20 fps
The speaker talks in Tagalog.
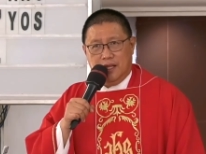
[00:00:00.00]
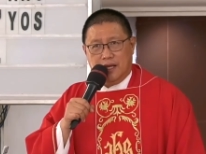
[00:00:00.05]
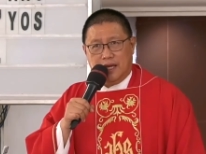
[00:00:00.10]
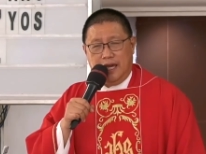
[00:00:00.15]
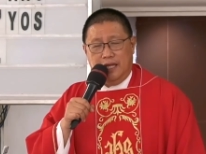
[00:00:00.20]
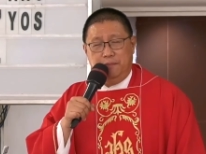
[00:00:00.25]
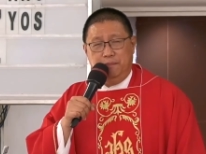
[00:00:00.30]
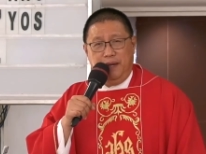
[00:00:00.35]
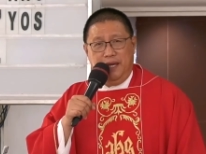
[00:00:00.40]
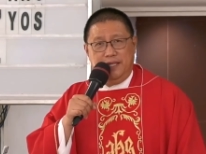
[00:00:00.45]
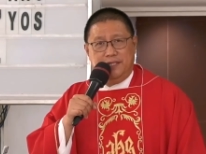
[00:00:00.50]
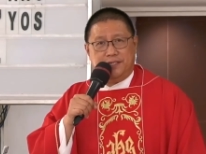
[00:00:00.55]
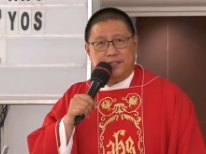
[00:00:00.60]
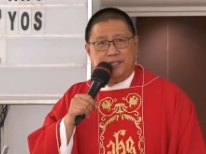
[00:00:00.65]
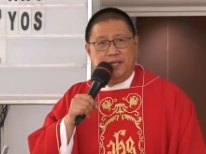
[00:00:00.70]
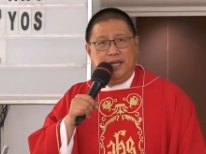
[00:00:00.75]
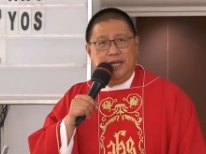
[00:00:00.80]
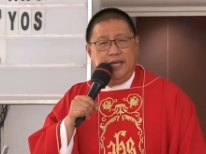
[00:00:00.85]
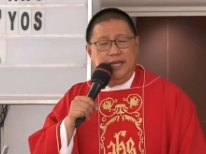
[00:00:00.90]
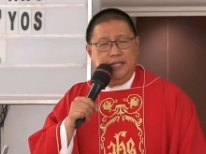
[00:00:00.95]
can be
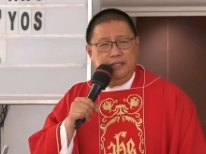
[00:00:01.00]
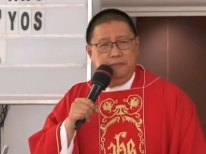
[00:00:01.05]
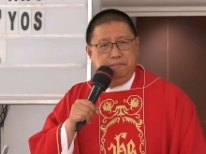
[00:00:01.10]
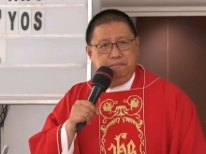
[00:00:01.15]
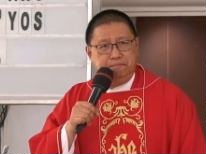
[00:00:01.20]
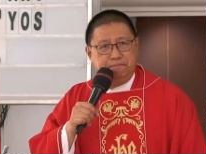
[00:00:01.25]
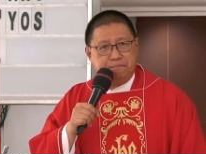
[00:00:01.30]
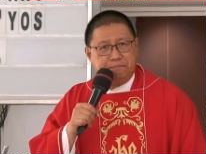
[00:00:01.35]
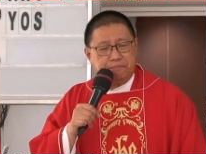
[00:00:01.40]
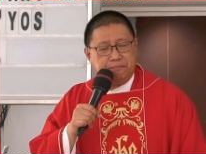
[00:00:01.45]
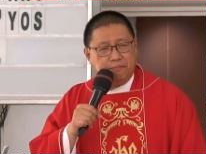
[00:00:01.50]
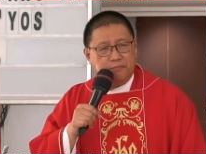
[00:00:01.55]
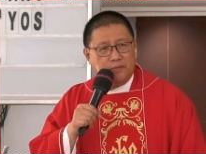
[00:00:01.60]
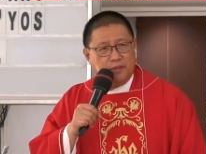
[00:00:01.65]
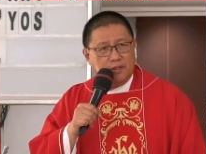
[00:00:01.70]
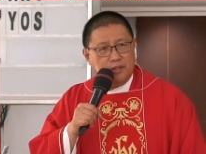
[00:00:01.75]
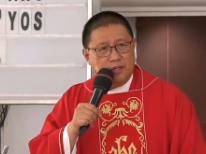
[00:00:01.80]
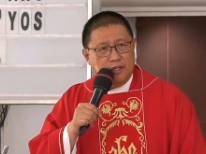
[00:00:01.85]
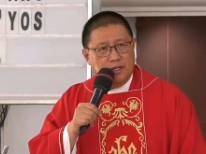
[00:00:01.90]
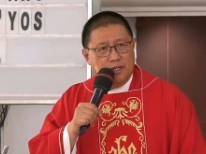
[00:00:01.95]
seen
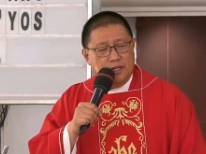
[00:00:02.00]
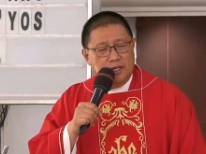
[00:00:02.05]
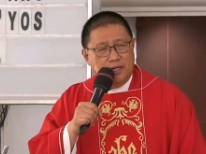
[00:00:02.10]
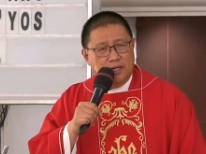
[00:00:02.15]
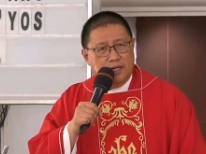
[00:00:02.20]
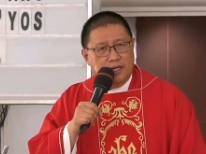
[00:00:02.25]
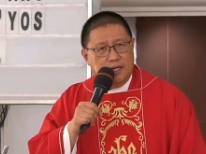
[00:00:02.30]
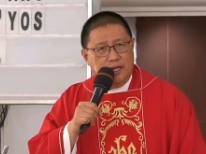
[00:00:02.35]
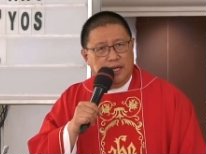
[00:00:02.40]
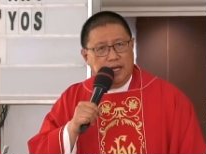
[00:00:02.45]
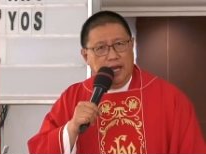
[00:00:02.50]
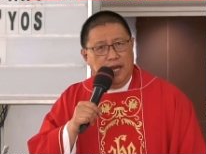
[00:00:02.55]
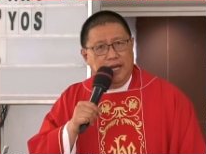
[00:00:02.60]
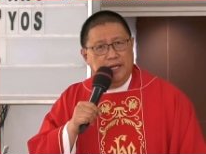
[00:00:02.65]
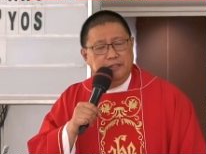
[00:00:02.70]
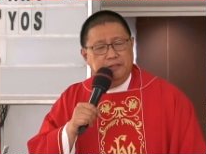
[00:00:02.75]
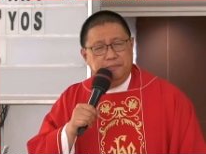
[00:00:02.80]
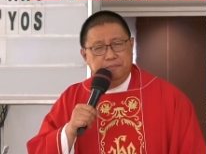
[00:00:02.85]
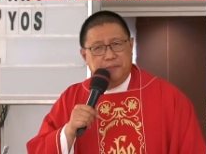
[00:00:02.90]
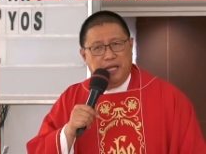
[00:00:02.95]

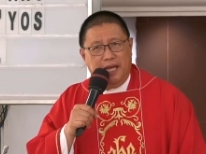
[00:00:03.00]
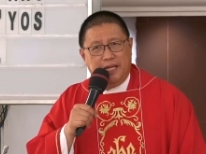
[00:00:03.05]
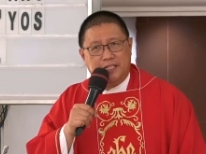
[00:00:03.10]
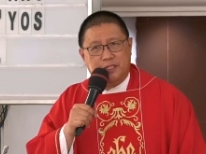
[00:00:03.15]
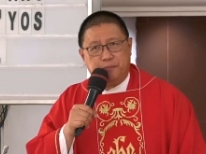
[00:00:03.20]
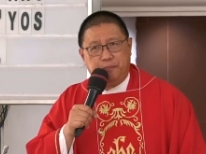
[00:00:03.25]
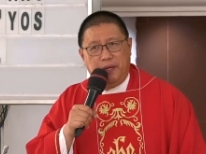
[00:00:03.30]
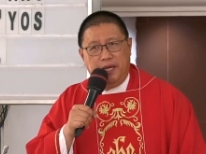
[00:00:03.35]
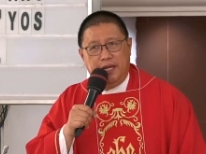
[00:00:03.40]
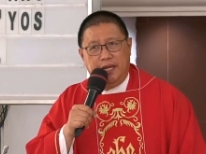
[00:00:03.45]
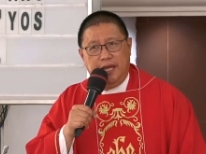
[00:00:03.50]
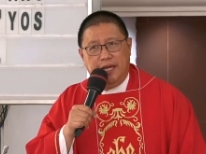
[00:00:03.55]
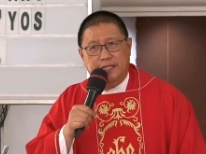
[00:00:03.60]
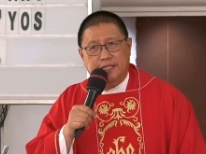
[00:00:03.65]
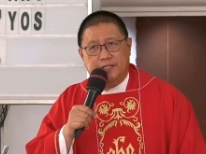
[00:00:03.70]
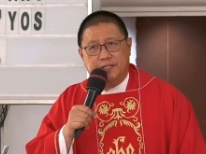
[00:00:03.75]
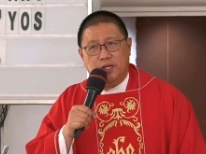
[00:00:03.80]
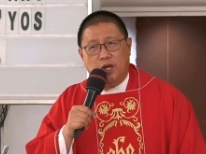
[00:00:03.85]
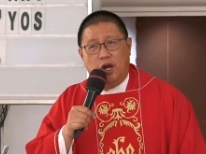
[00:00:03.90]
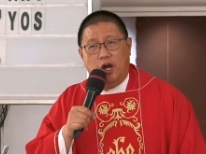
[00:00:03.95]
in the
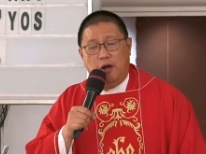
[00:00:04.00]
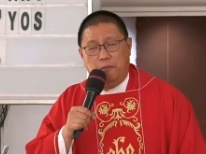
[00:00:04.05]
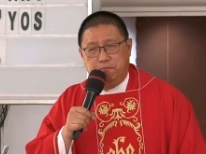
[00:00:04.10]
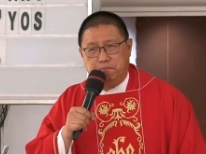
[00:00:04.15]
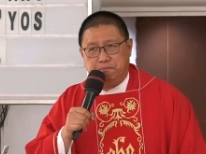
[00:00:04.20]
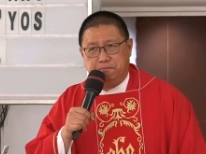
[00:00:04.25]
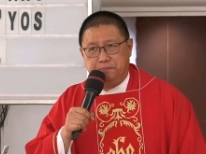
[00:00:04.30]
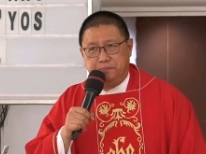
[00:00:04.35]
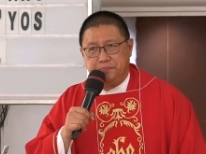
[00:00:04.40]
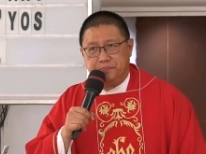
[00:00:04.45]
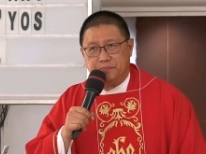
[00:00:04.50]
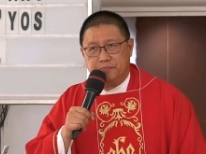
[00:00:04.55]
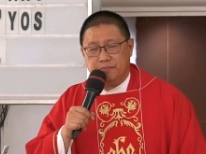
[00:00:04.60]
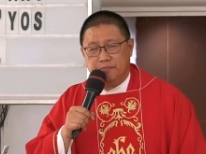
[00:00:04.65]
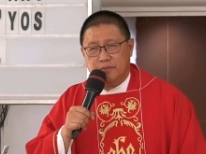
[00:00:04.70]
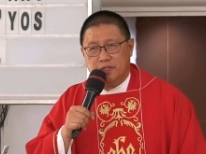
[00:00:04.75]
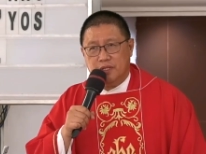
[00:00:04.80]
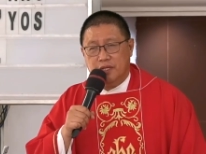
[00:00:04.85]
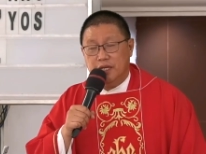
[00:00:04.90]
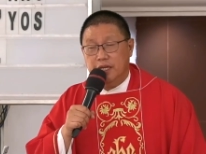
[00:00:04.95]
experience of
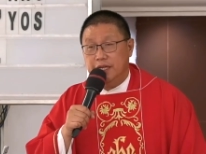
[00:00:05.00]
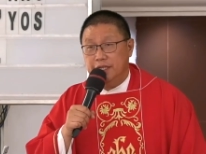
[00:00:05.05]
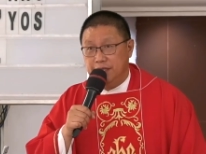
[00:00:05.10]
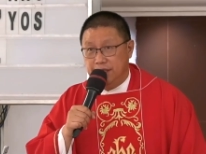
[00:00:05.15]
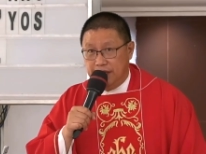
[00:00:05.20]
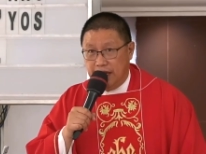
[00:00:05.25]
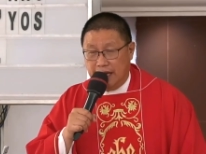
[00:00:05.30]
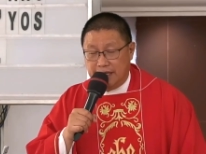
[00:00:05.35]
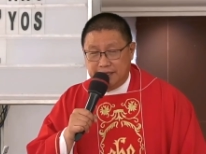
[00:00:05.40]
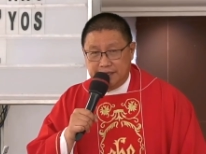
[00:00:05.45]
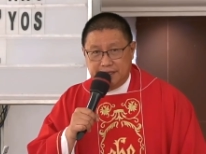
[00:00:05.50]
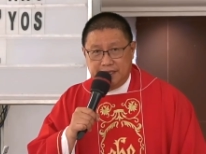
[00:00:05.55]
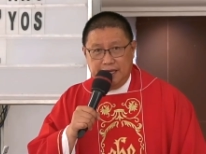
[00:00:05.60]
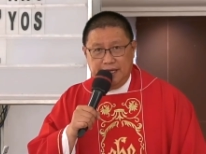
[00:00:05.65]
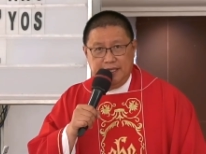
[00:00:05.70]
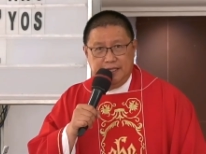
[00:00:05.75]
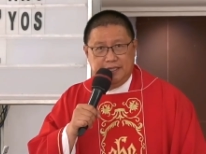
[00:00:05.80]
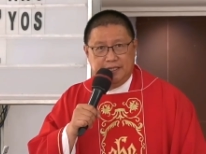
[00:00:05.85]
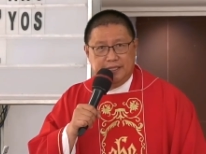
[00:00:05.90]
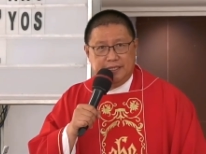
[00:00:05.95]

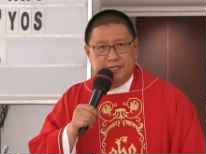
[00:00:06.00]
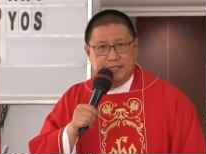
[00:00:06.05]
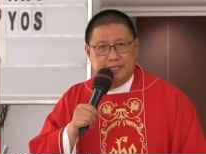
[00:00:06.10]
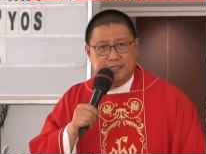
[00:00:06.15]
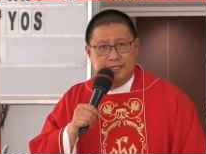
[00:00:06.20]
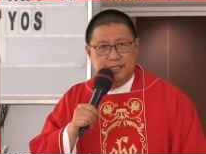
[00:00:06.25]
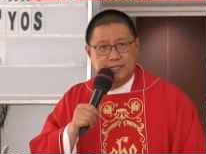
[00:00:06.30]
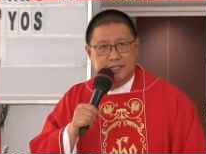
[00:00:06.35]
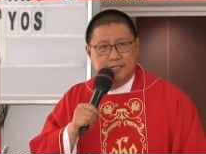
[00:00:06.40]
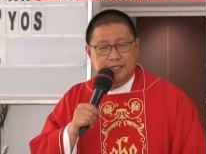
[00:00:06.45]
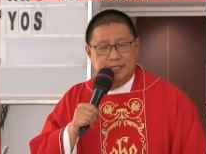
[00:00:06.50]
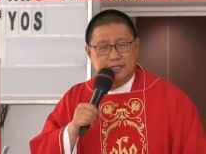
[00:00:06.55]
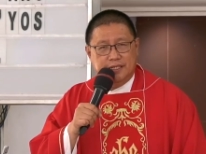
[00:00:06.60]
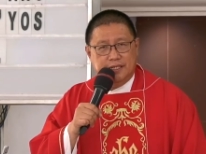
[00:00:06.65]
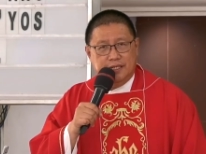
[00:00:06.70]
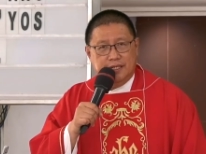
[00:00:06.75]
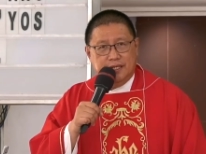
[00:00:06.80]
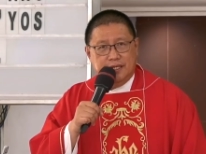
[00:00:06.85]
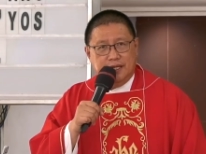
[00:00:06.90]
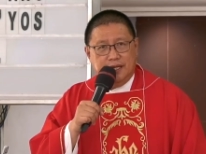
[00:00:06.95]
injustice,
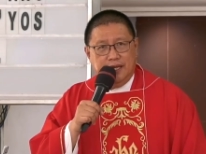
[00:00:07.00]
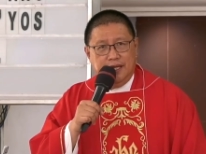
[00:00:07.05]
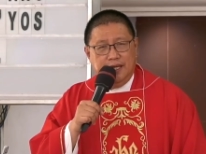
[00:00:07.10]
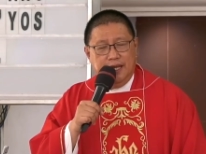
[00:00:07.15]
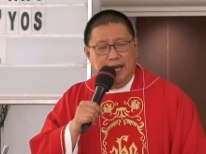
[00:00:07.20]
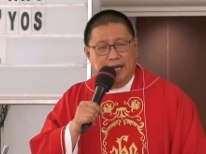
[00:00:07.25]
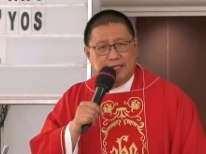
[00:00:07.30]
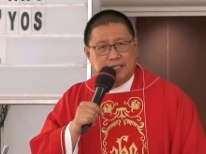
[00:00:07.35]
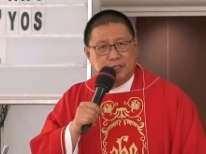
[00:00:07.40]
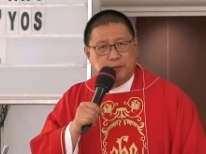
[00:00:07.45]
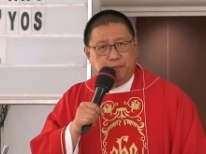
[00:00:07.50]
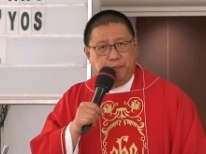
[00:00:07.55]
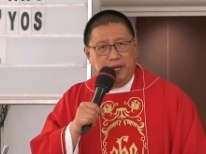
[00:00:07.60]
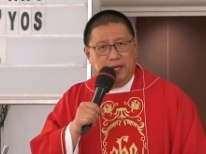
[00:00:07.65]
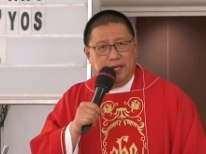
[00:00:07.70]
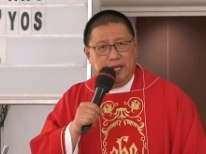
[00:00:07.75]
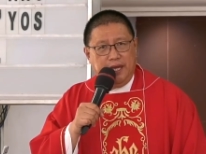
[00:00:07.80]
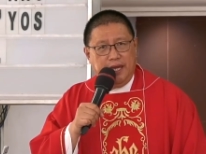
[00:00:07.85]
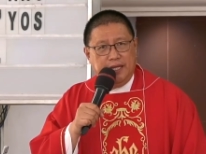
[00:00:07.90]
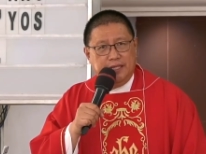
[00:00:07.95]
in the
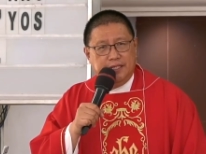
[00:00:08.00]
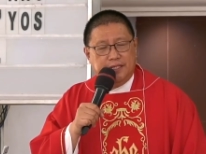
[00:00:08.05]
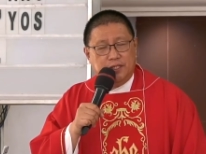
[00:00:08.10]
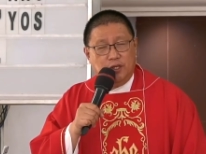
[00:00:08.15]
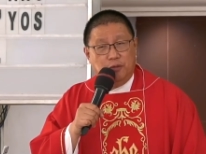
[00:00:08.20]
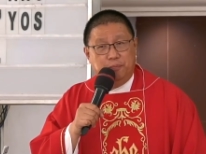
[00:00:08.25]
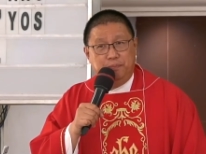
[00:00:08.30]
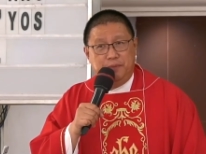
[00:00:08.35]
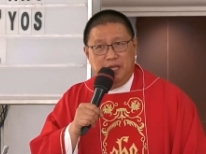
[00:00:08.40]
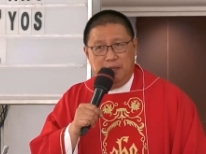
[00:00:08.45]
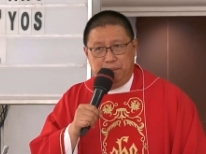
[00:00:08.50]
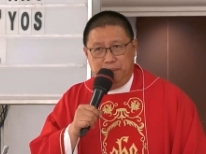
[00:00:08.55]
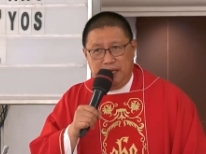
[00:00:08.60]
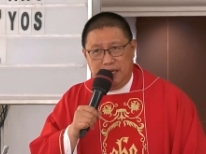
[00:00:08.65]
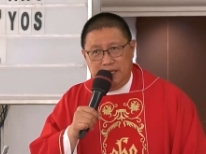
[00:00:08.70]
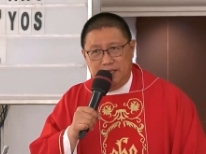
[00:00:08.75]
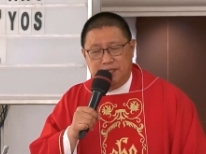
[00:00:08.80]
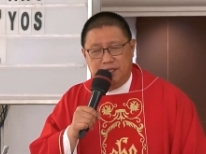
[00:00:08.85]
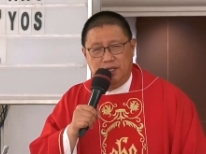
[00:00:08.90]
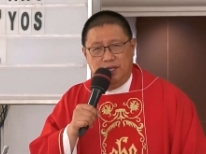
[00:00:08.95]
experience of
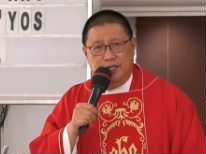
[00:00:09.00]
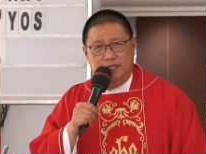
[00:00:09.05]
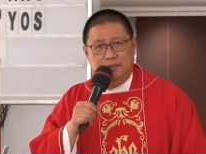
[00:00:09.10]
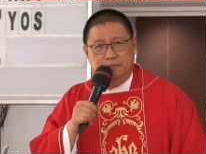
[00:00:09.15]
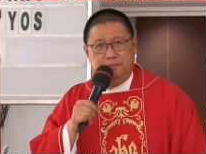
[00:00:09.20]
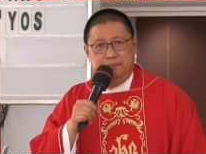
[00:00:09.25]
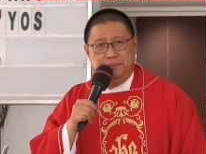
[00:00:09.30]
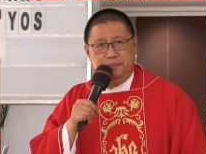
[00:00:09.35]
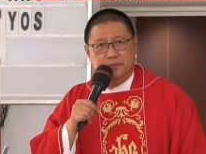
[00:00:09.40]
division,